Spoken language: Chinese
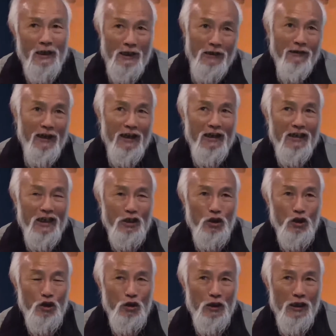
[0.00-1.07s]
另外一个呢，
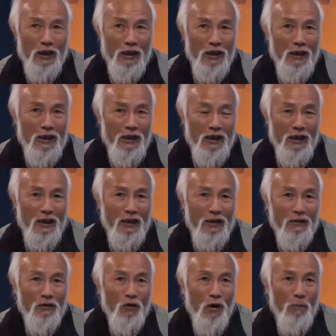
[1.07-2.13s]
就是说，
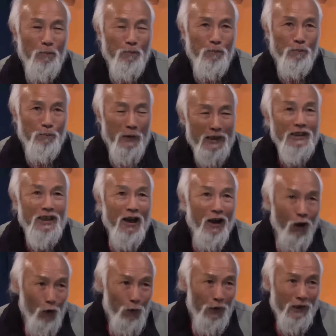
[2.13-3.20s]
嗯，我奔向
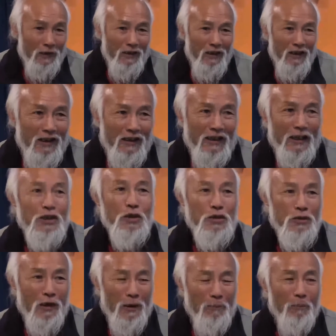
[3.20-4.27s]
奥运，也就
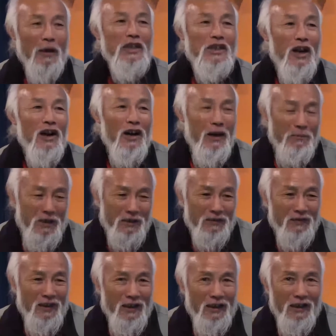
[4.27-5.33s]
是说奔向和平。
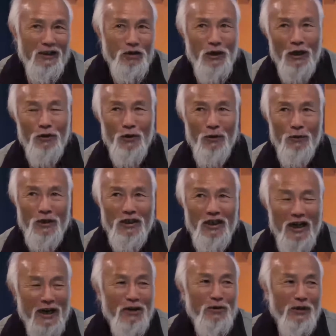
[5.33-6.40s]
虽然说我的
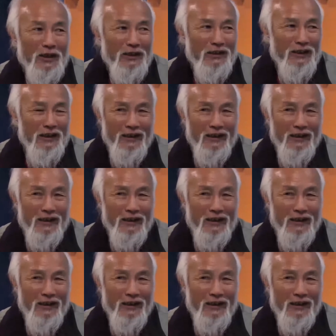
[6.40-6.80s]
汗水。